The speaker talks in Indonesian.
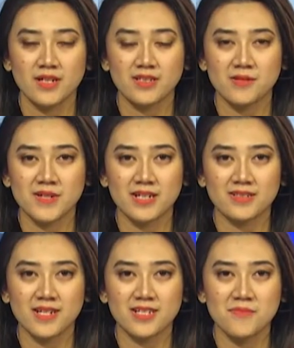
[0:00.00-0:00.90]
Terima
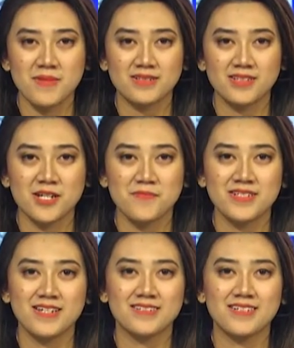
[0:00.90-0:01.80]
kasih Anda masih
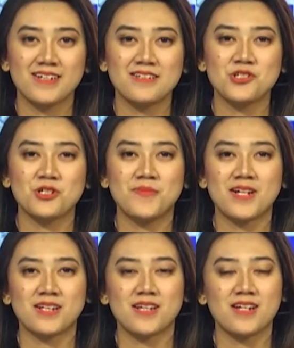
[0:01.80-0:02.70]
menyaksikan Jawa
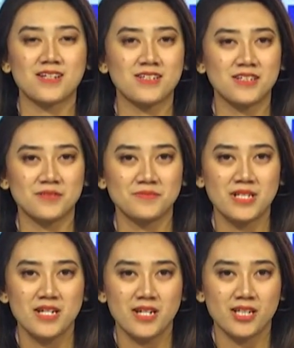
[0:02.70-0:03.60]
Barat hari ini.
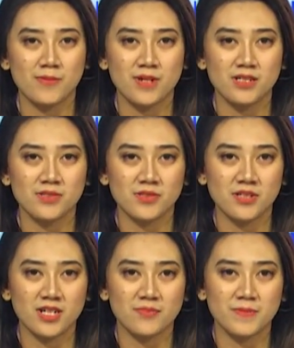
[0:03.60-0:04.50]
Kita beralih
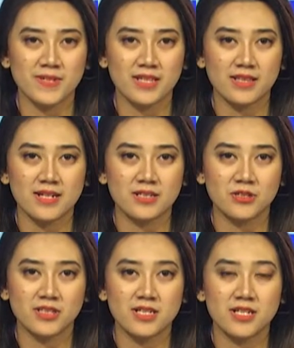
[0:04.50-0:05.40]
saudara pemerintah
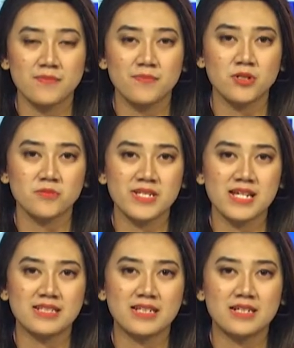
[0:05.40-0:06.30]
Kota Depok
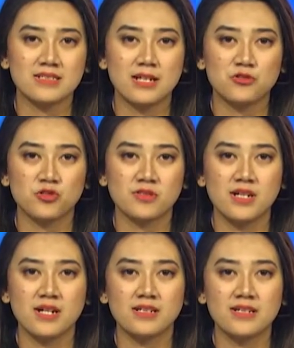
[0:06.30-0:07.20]
menyatakan kasus
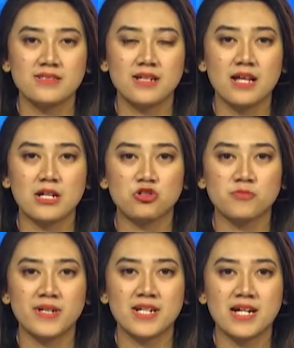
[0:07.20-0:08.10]
gagal ginjal akut
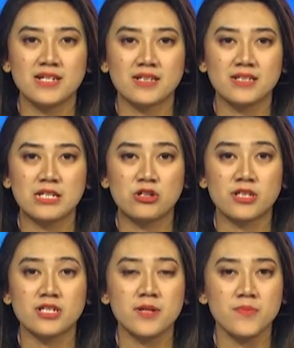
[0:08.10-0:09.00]
pada anak di Kota
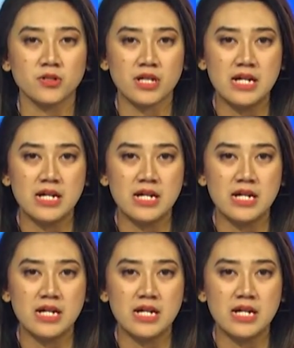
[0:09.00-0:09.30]
Depok